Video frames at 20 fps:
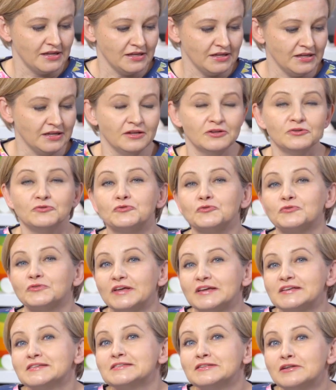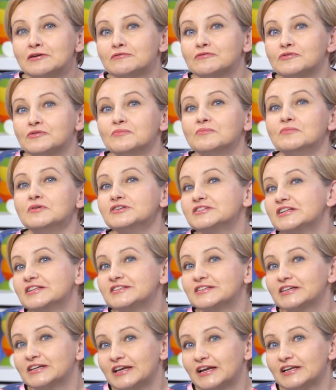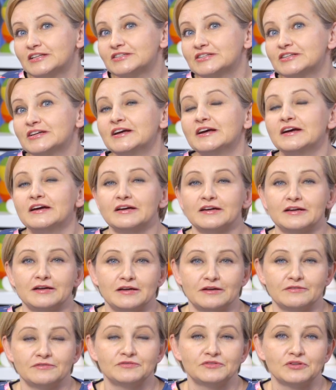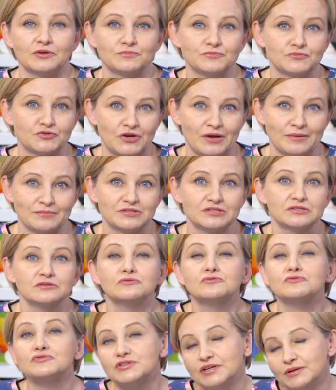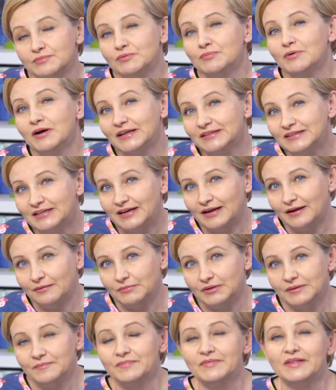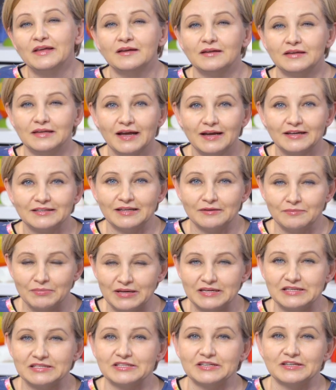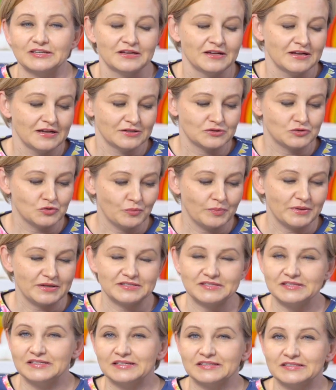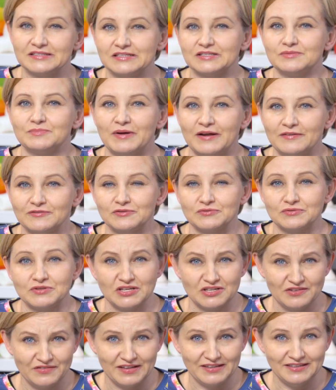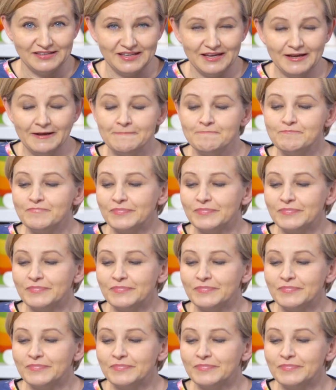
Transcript: I tutaj znowu możecie grać e, w Top Trumps różnymi bohaterami. Jak najbardziej Super Zinksy sprawdzą się świetnie,